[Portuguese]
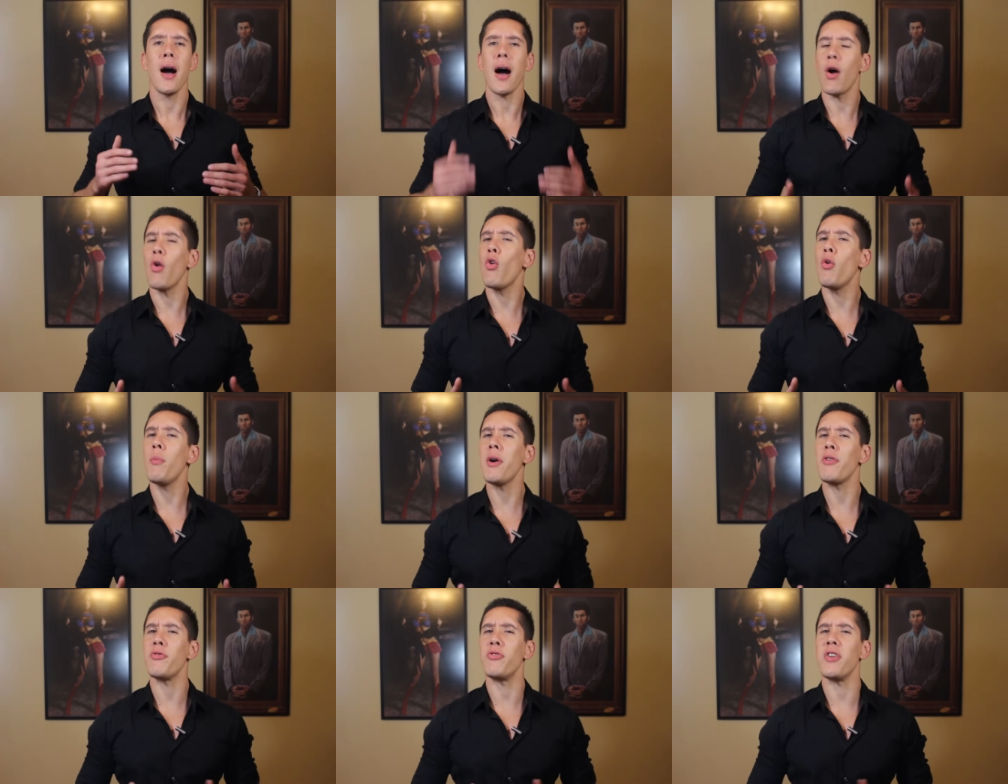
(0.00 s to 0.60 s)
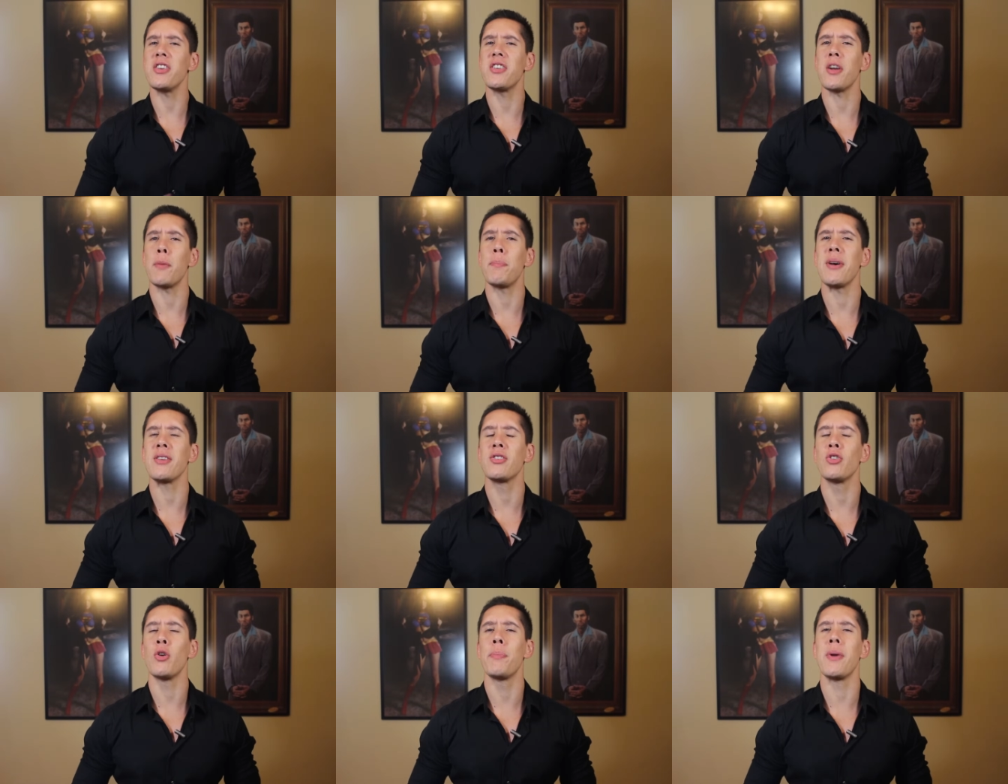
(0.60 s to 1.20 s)
Alguma vez já
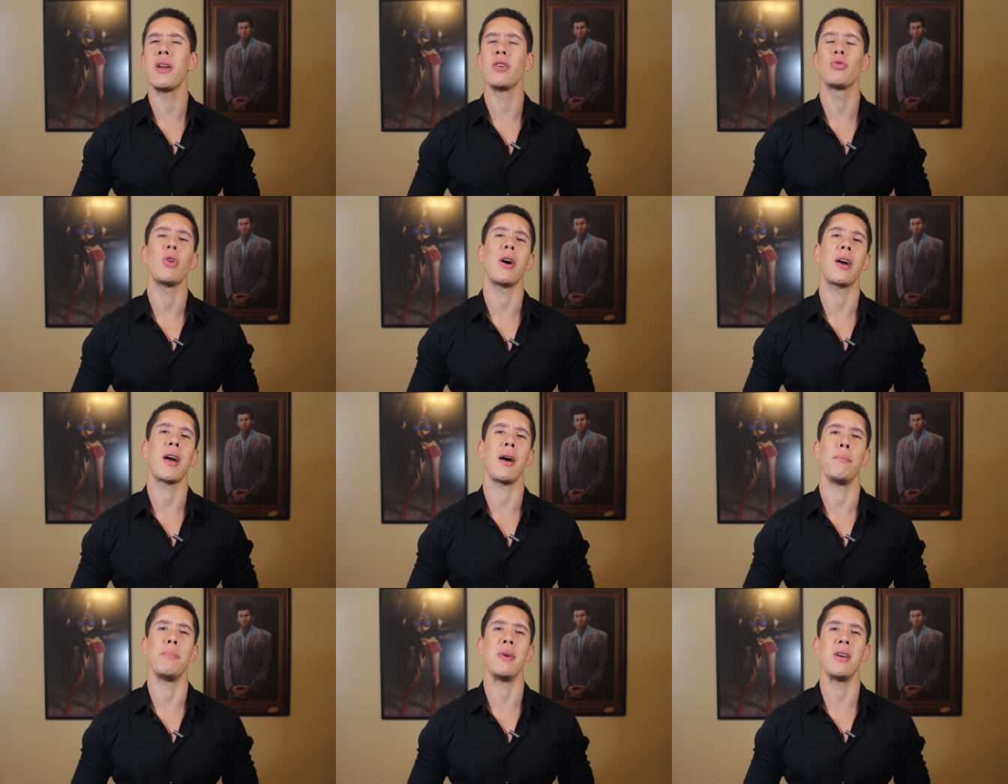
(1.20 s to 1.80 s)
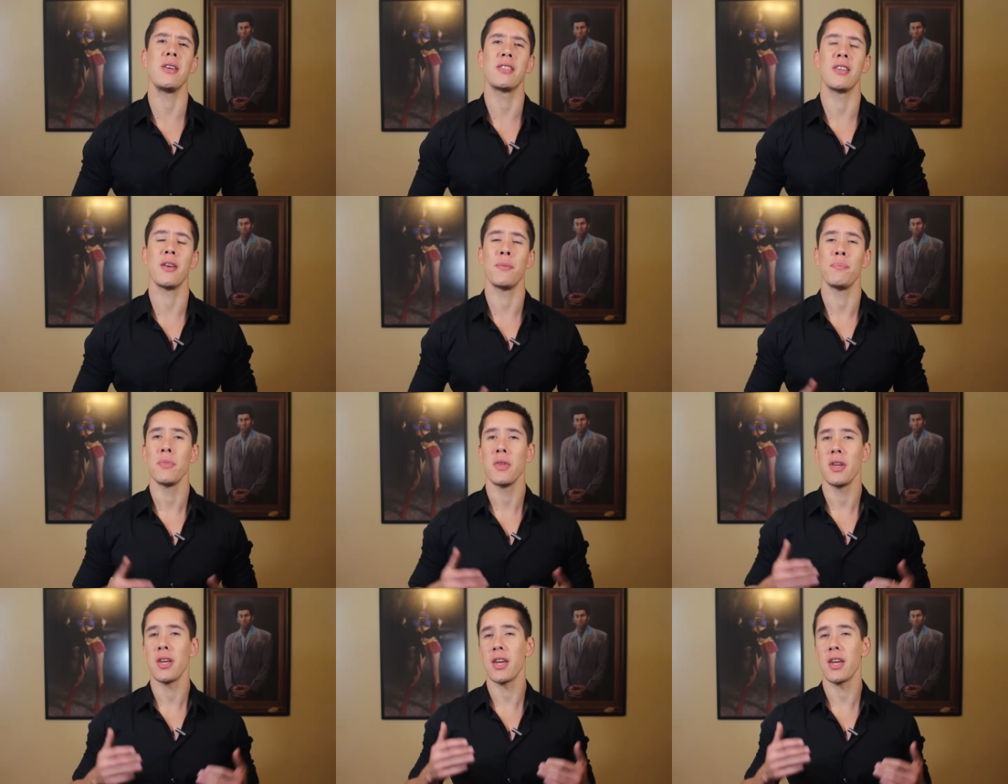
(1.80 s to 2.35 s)
passou pela sua cabeça